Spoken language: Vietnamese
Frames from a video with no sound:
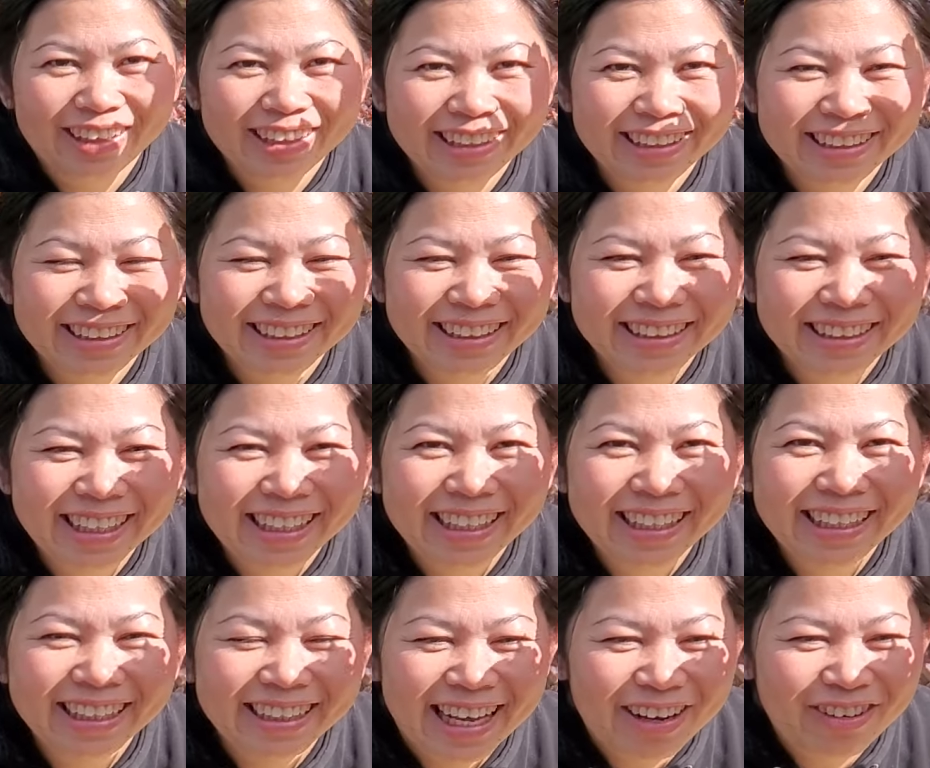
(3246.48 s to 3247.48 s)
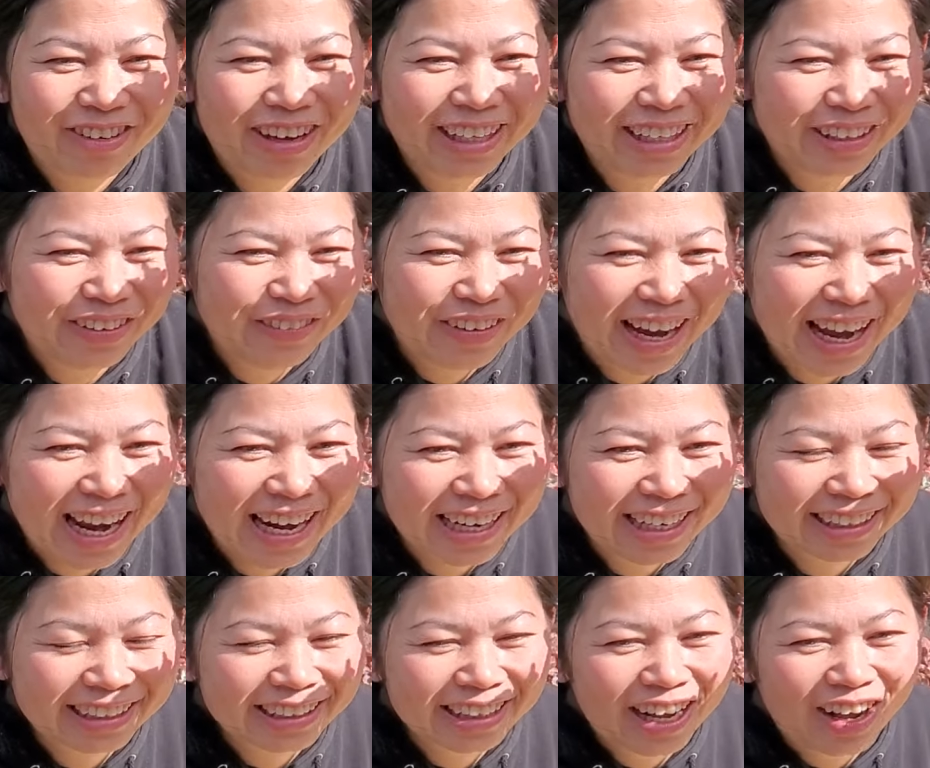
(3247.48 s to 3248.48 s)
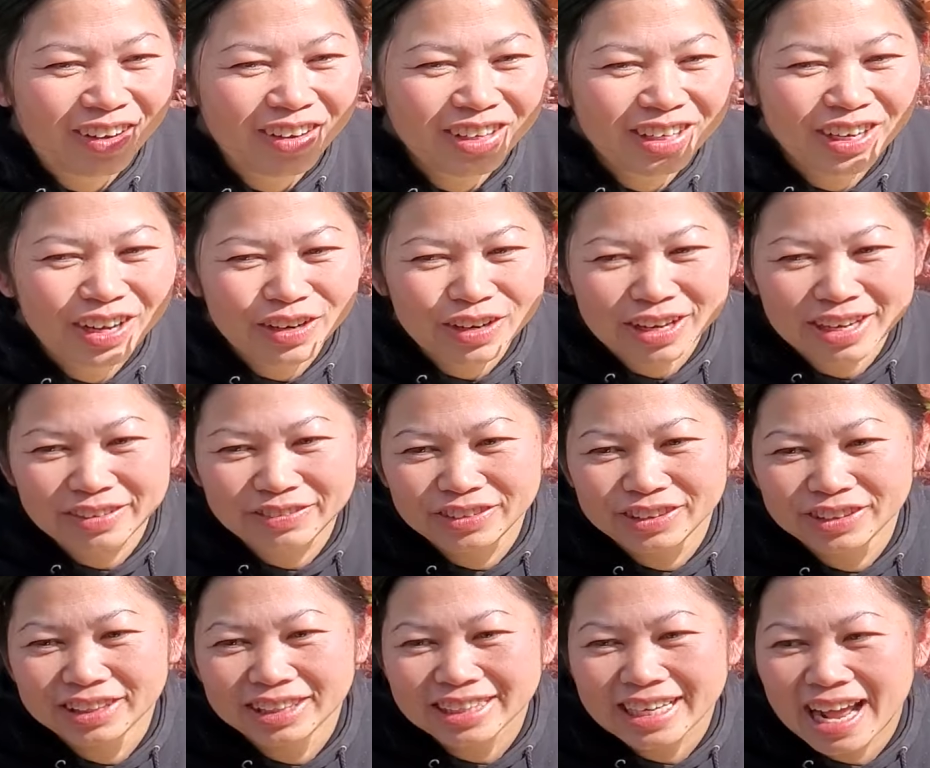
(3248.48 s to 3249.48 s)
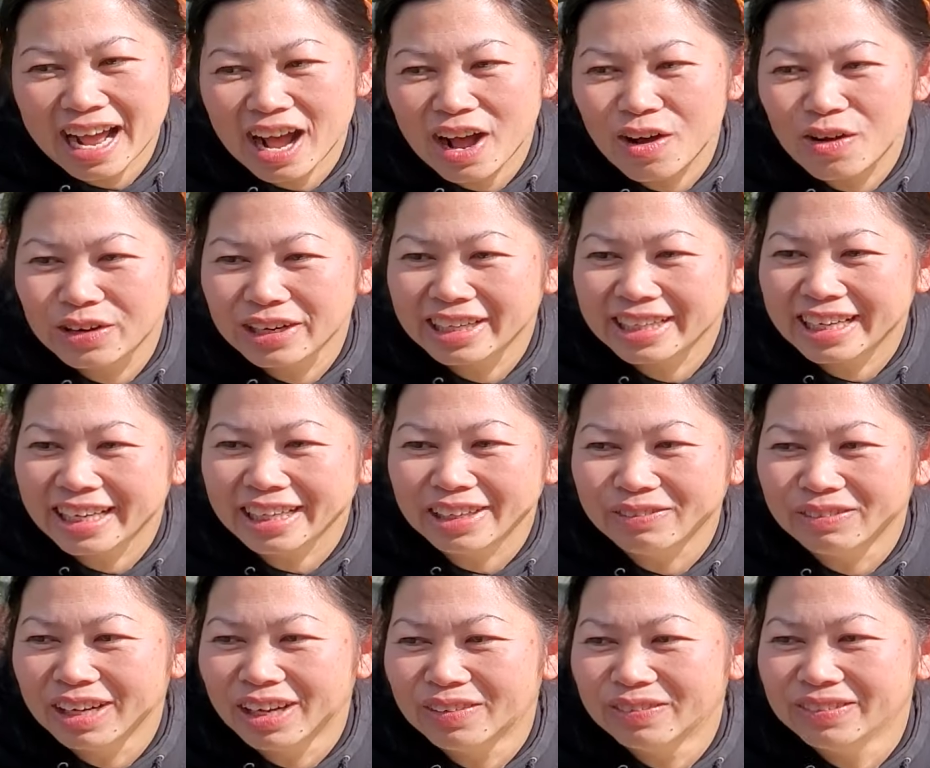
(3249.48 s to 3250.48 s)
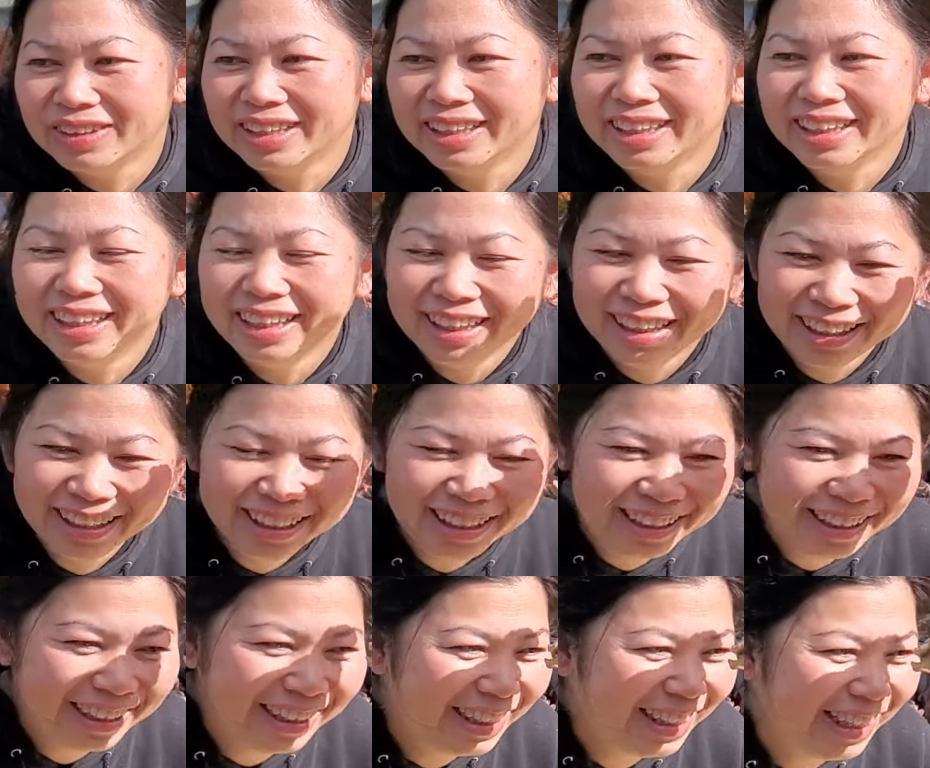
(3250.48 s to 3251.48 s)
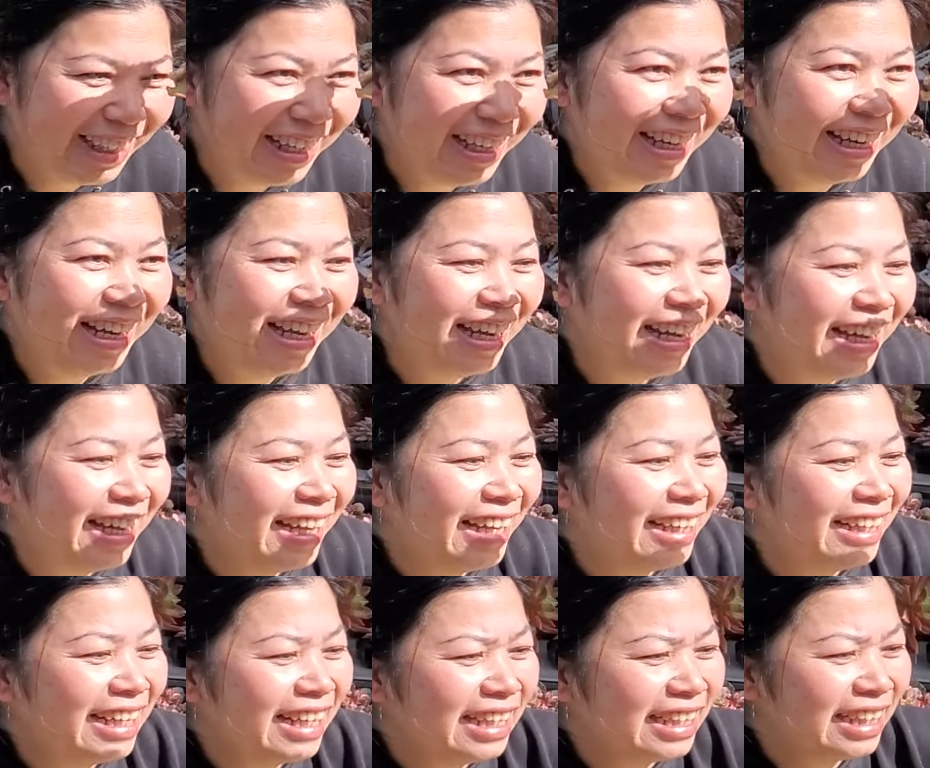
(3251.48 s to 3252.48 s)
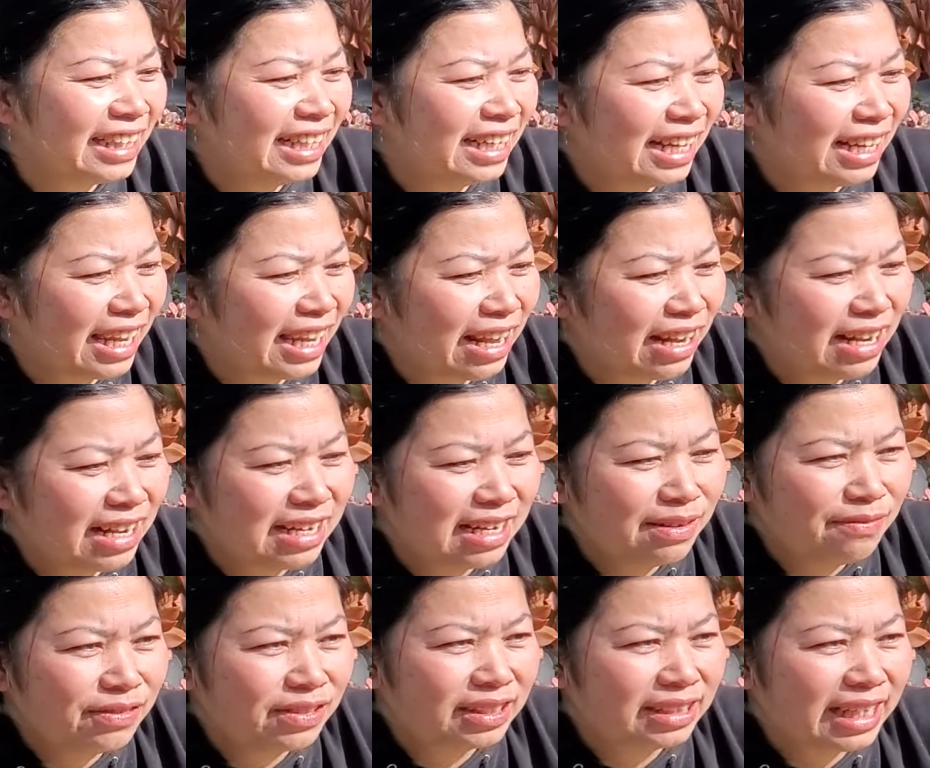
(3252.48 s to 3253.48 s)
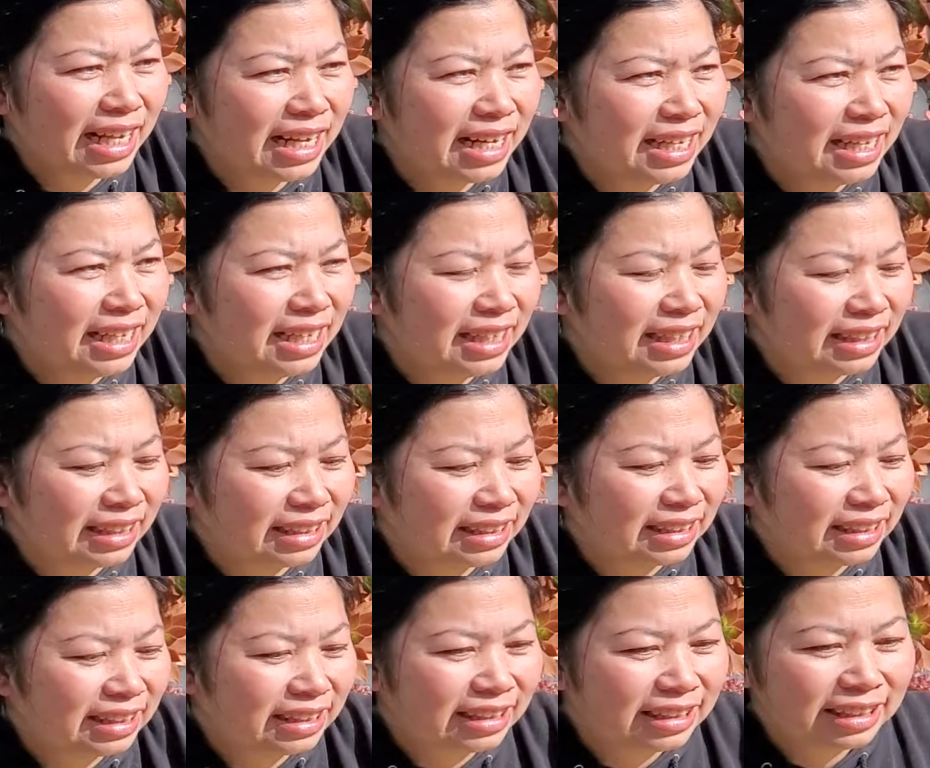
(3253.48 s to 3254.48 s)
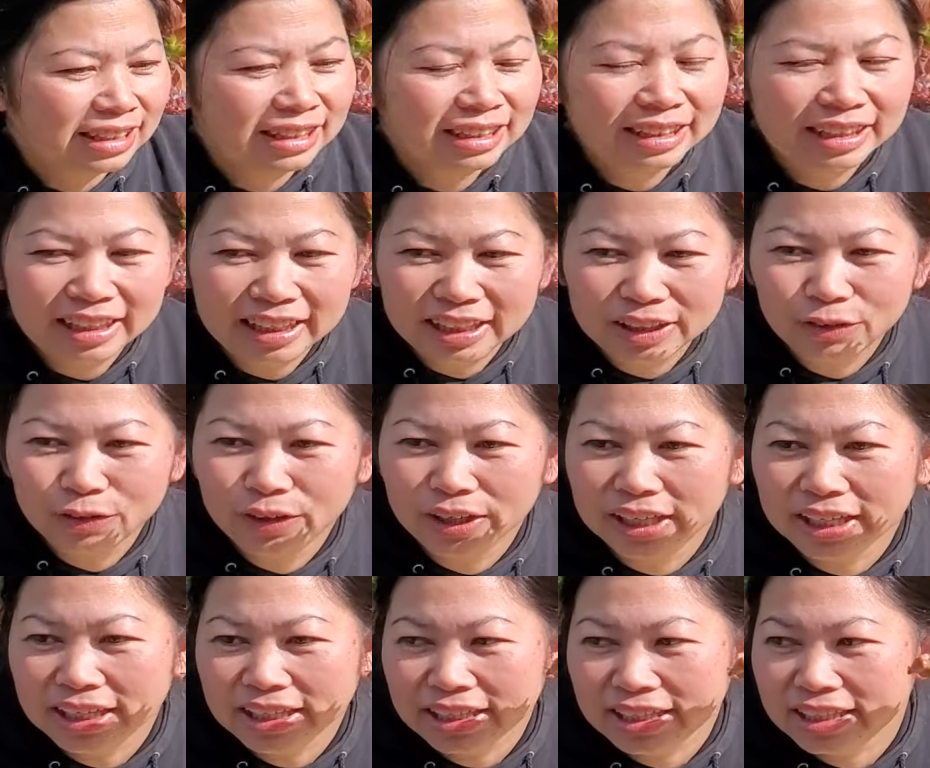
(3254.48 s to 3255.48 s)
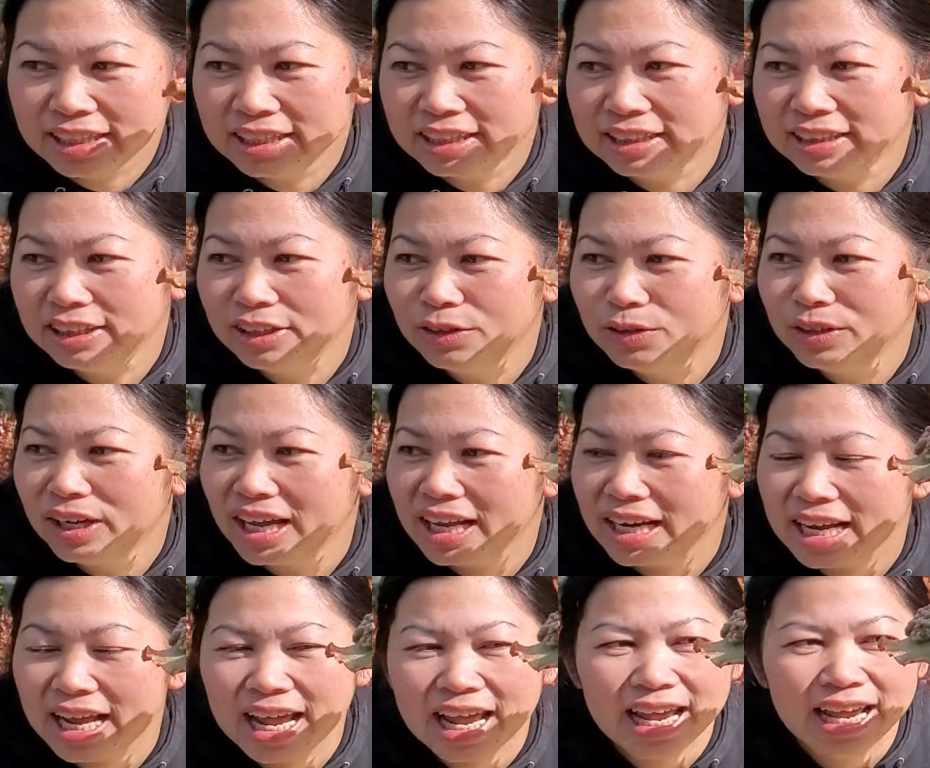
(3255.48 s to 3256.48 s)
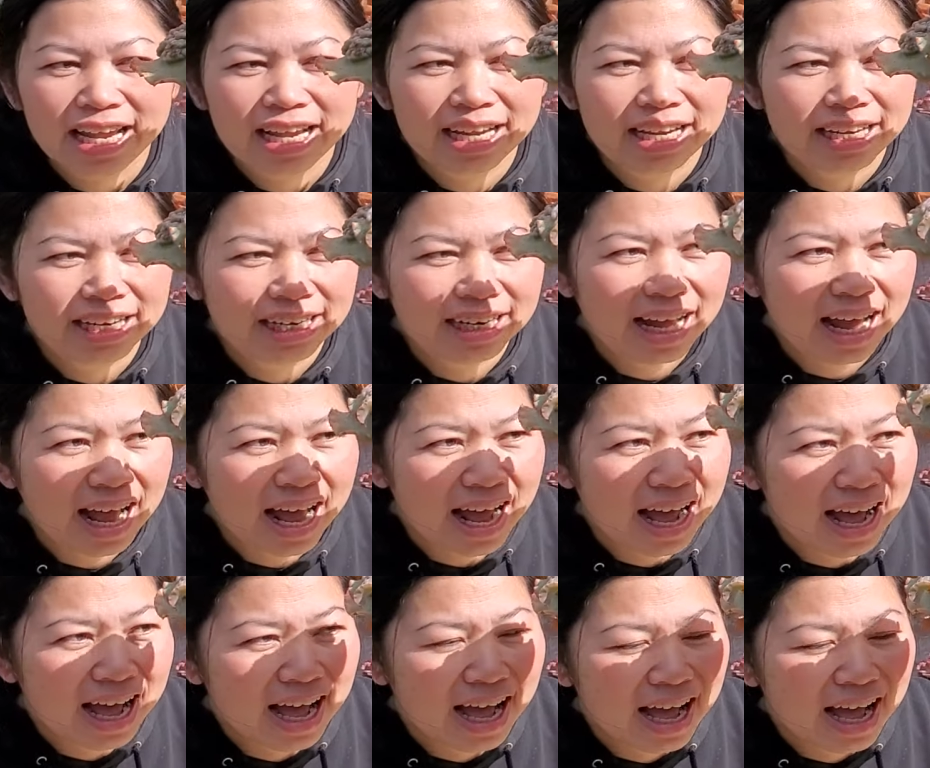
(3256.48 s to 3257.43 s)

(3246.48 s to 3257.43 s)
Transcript: mọi người tưởng ta Liên đang quay chỗ bán rồi cứ hỏi vô coi vườn ở đâu, địa chỉ tùm lum á. à, Liên chỉ là này là clip vườn nhà Liên. Liên Nguyễn USA. À